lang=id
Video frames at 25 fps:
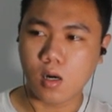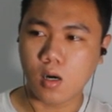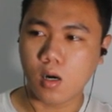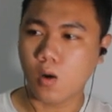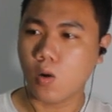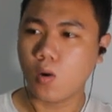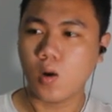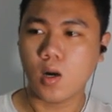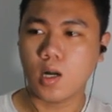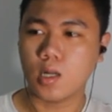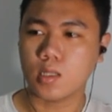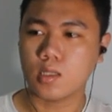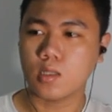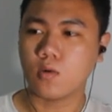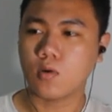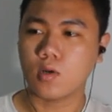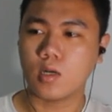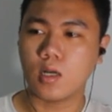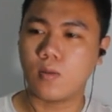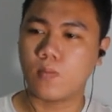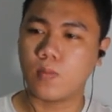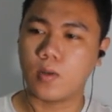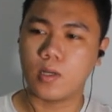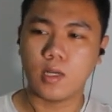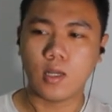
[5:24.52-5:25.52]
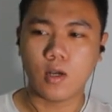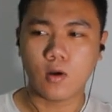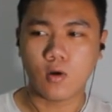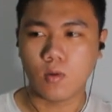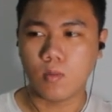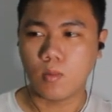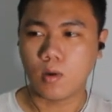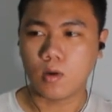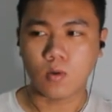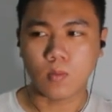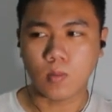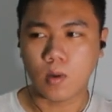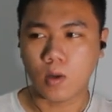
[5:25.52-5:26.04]
Uang atau kenapa ini
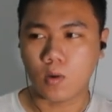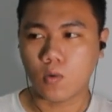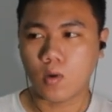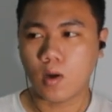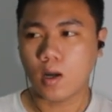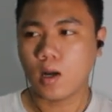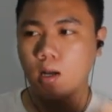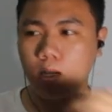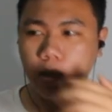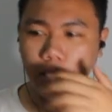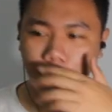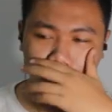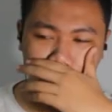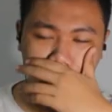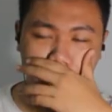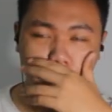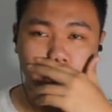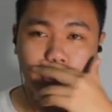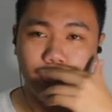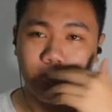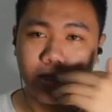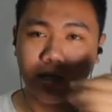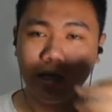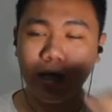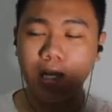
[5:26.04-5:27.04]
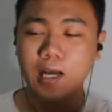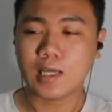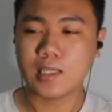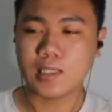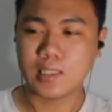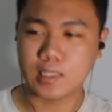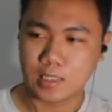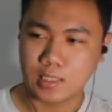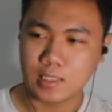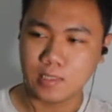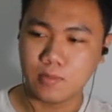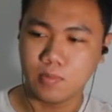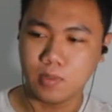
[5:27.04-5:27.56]
akun baru-baru agak
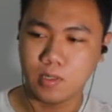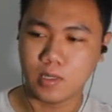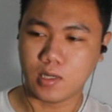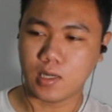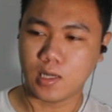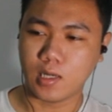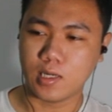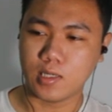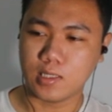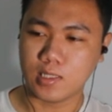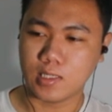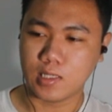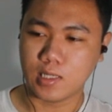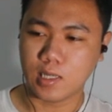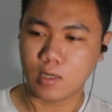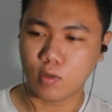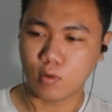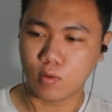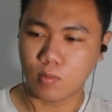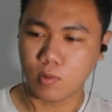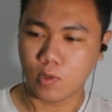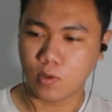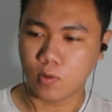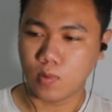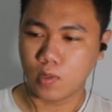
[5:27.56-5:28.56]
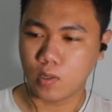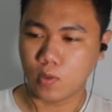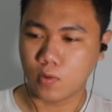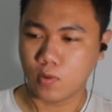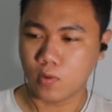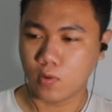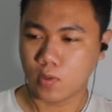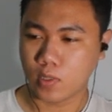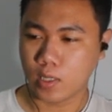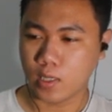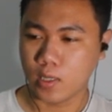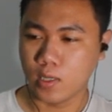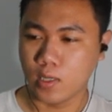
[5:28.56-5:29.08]
mencurigakan sih sebenarnya di sini akun baru-baru.
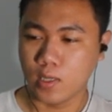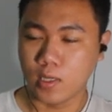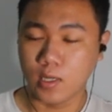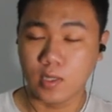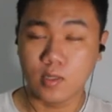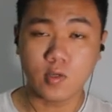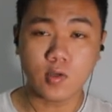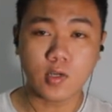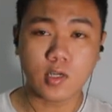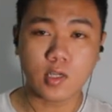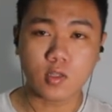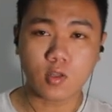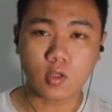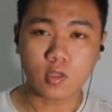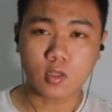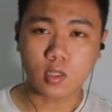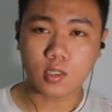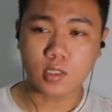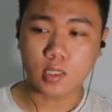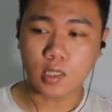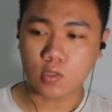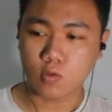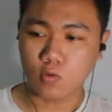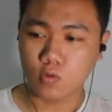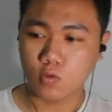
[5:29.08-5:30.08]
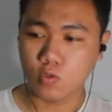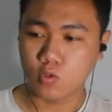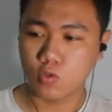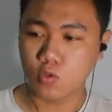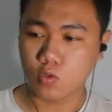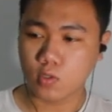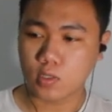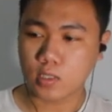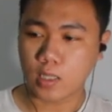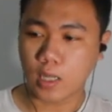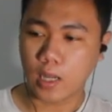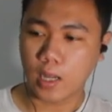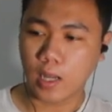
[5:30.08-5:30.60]
Oke, ini udah ditonton satu
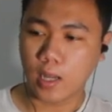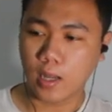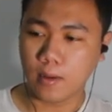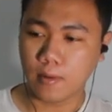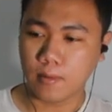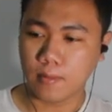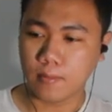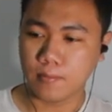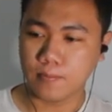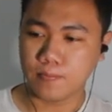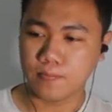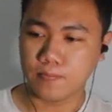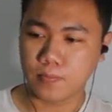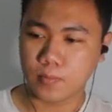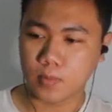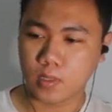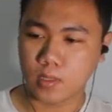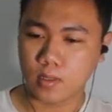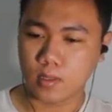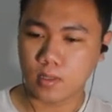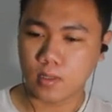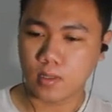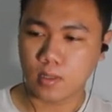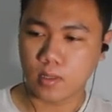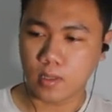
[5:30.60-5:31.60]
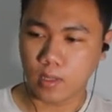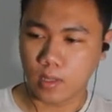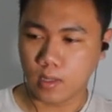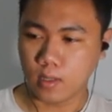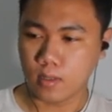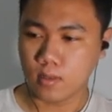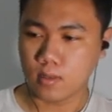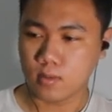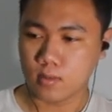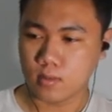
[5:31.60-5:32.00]
juta. Ya,